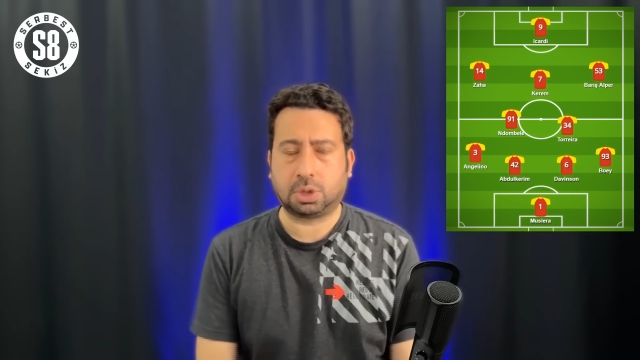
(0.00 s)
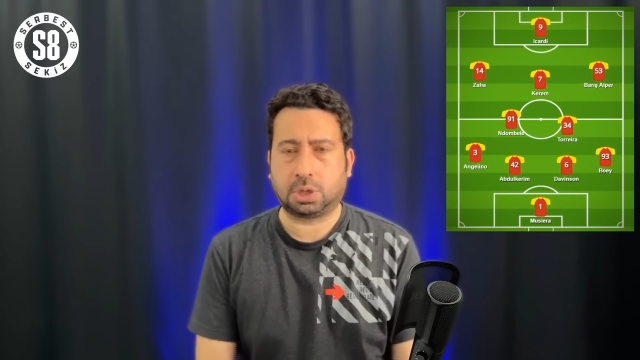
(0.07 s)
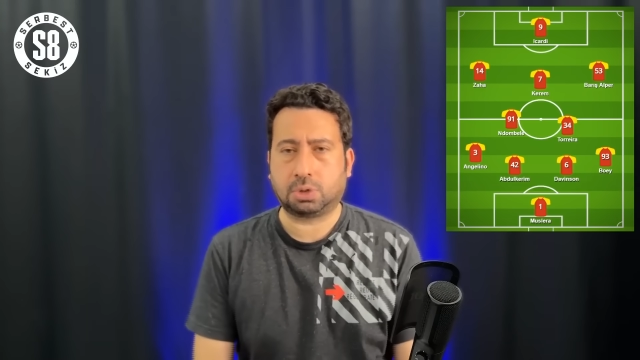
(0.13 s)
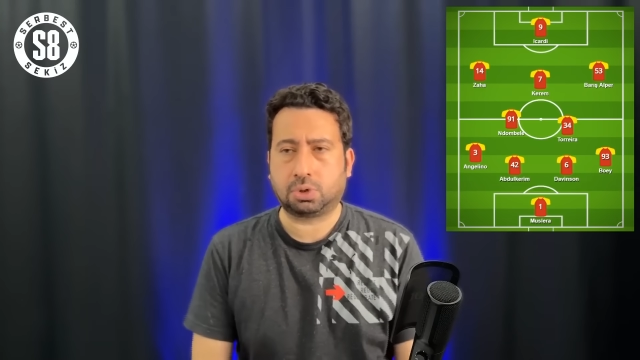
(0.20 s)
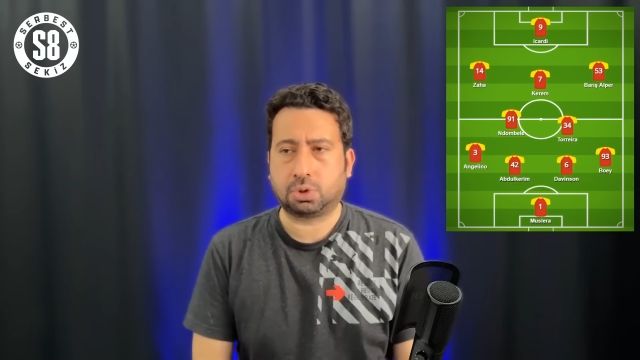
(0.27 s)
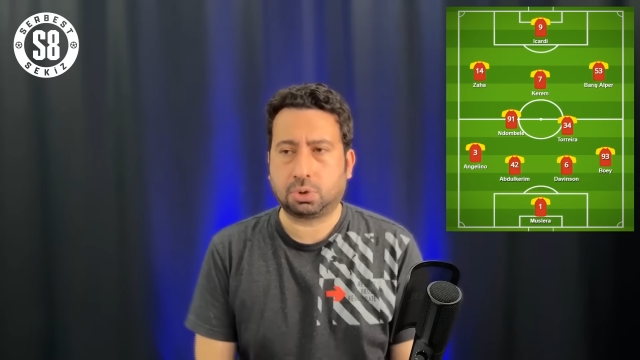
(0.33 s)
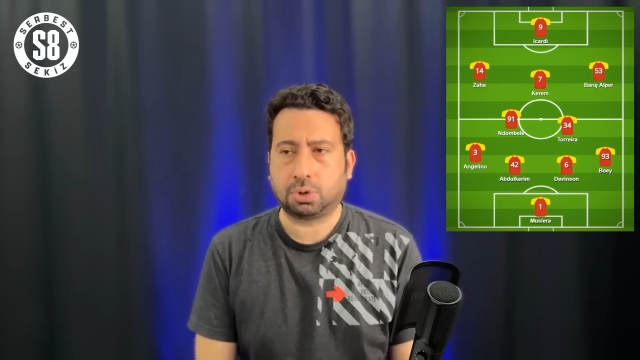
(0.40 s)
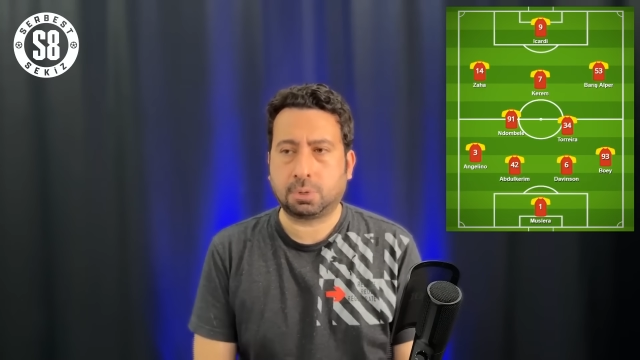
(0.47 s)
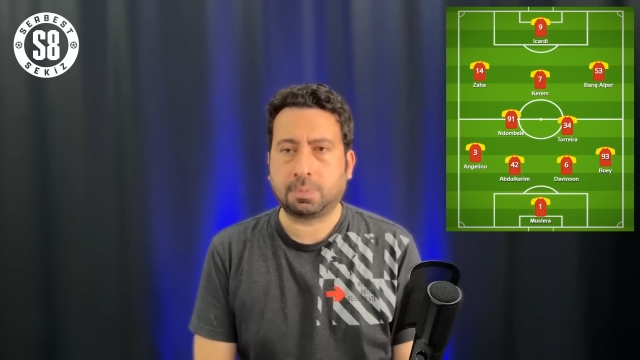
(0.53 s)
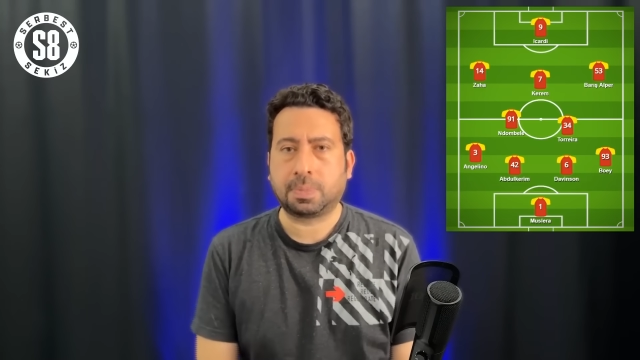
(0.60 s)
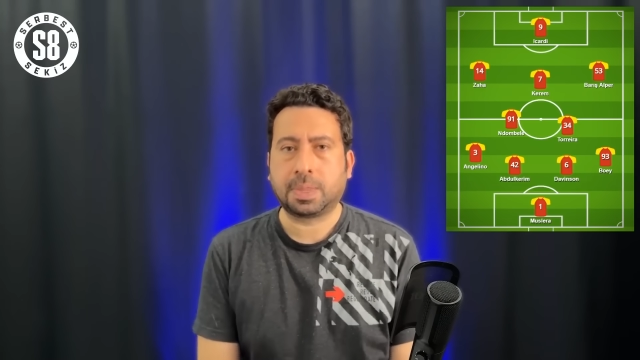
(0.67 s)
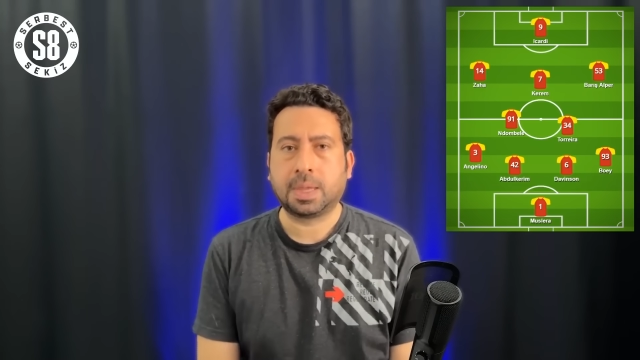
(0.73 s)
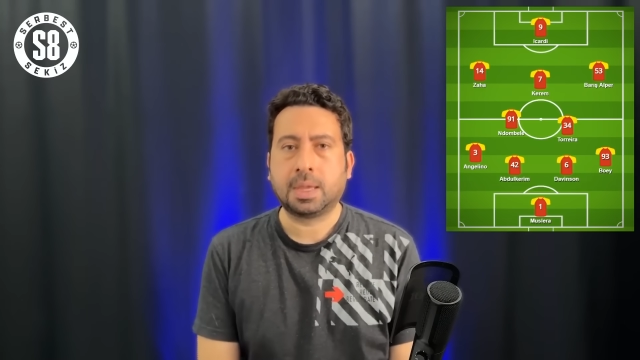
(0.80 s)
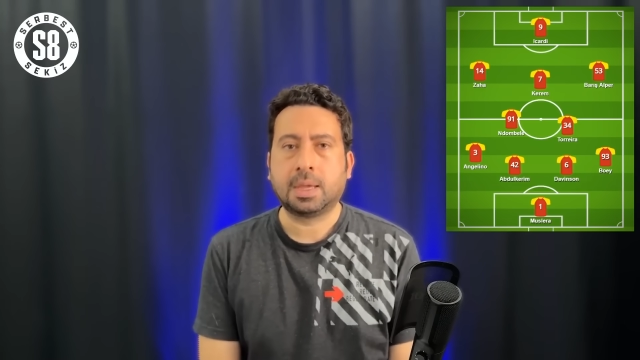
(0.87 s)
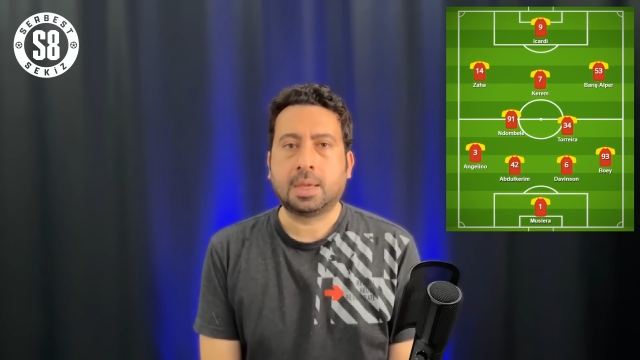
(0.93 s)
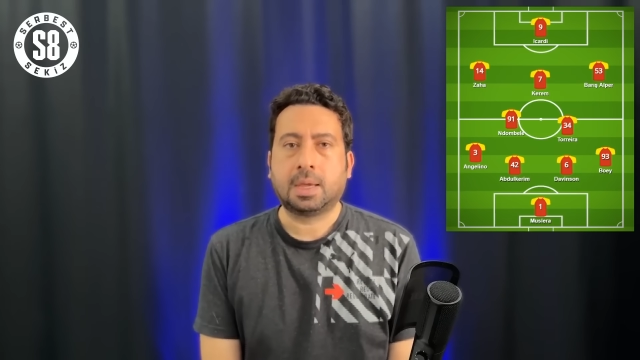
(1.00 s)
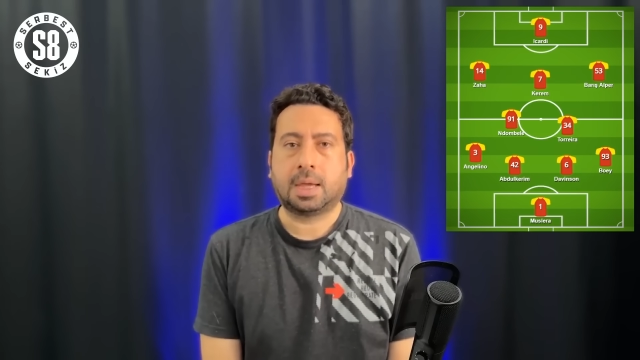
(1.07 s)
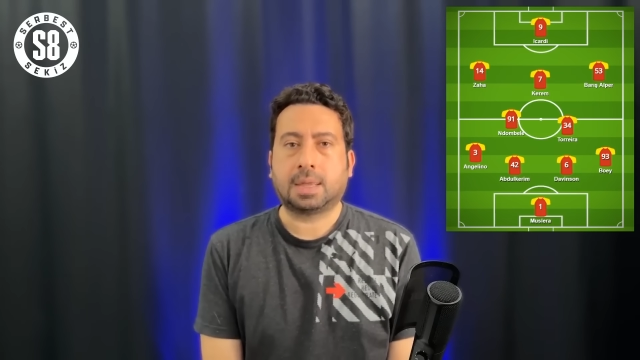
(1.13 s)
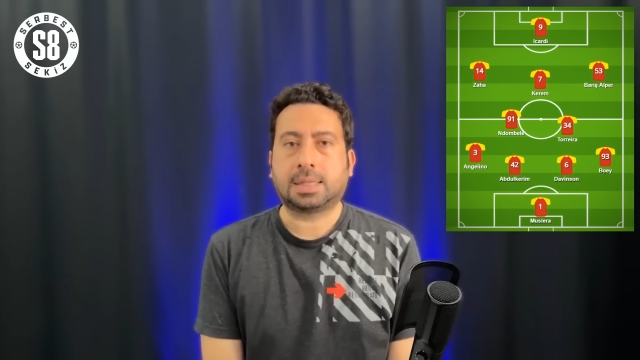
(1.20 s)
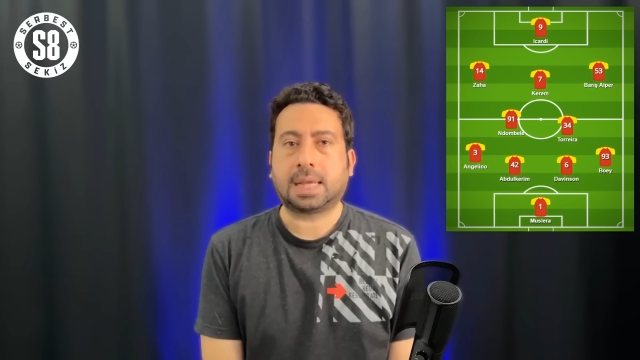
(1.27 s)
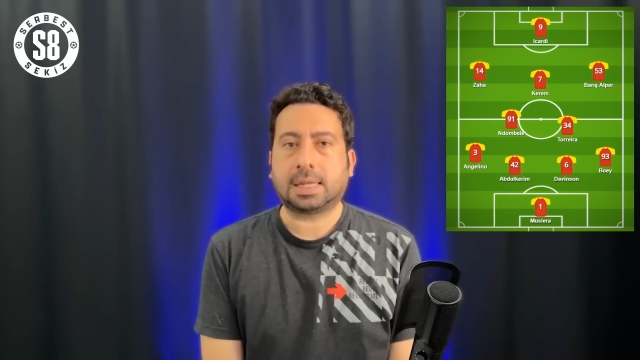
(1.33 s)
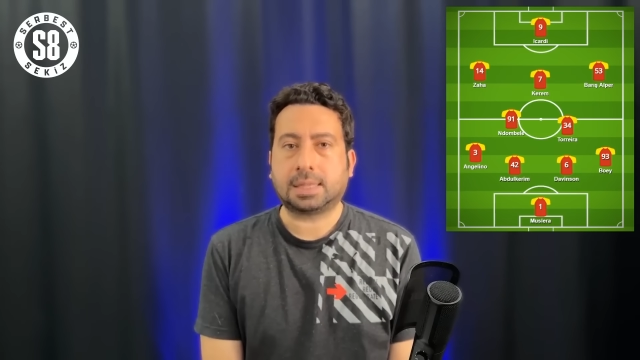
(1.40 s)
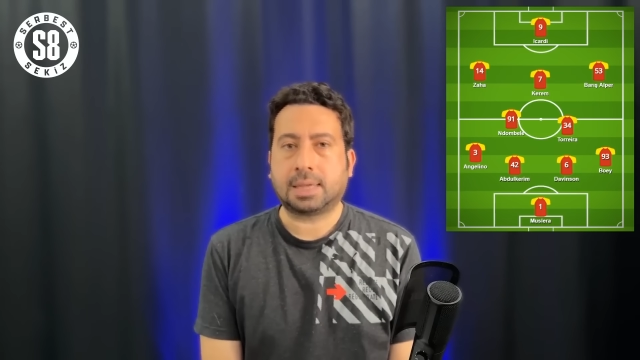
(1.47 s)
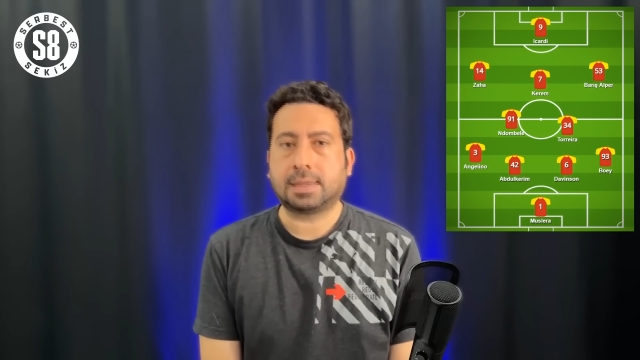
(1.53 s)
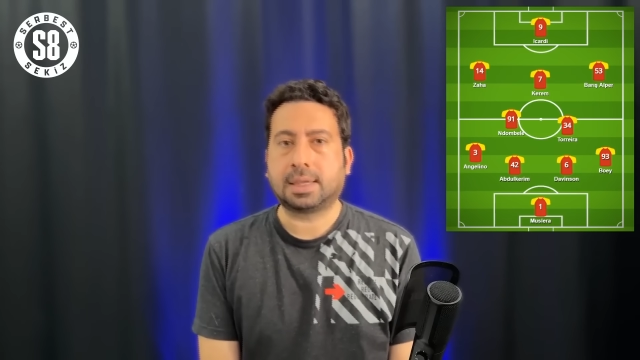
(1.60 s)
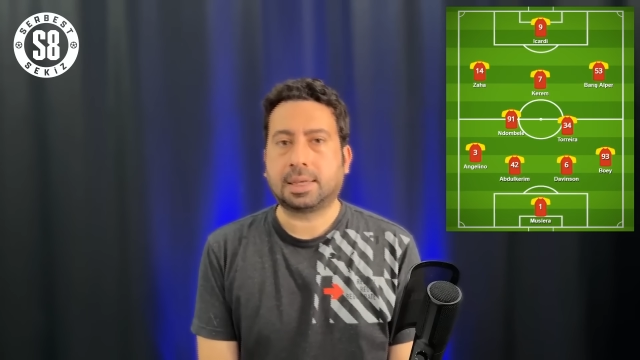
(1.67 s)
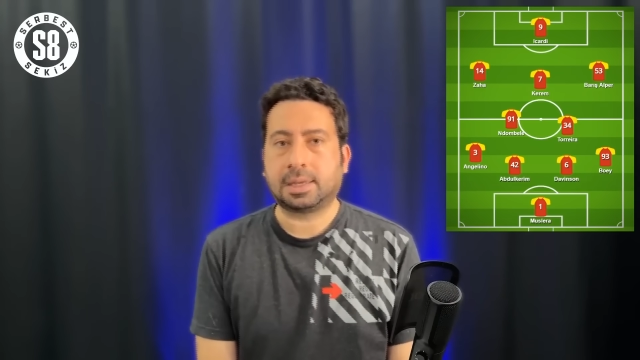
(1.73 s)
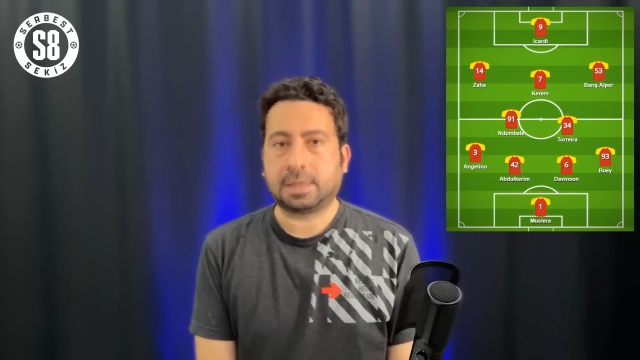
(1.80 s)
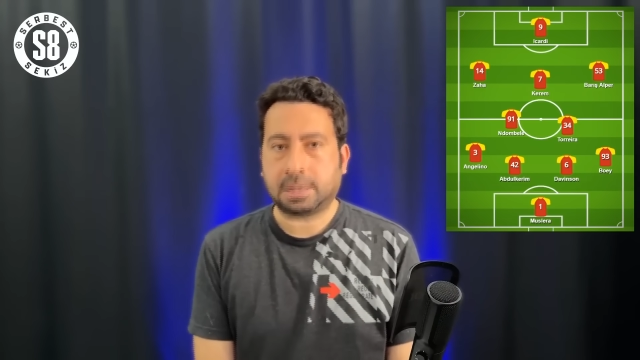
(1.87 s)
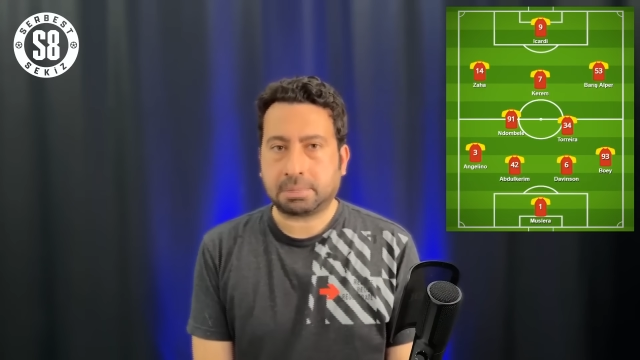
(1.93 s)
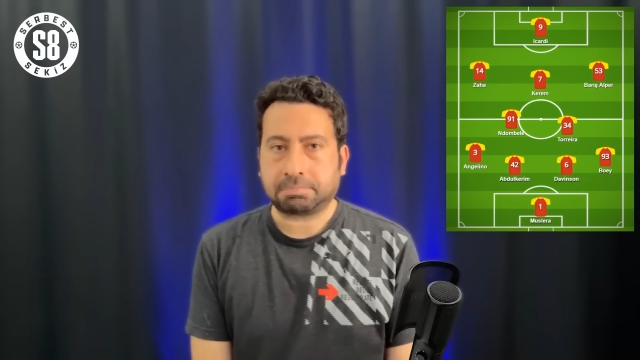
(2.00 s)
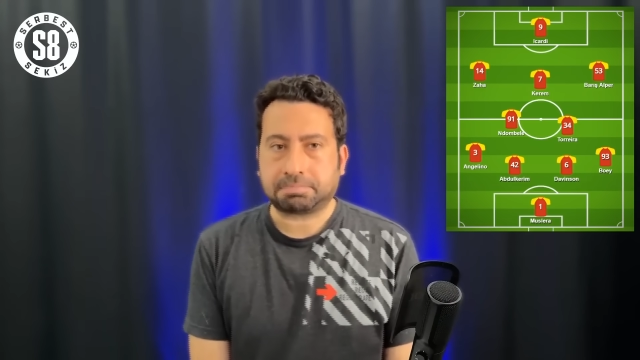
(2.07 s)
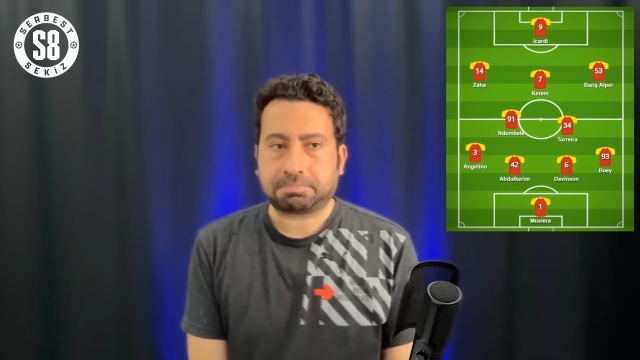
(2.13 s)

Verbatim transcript: diye düşünüyorum. E, zaten geriye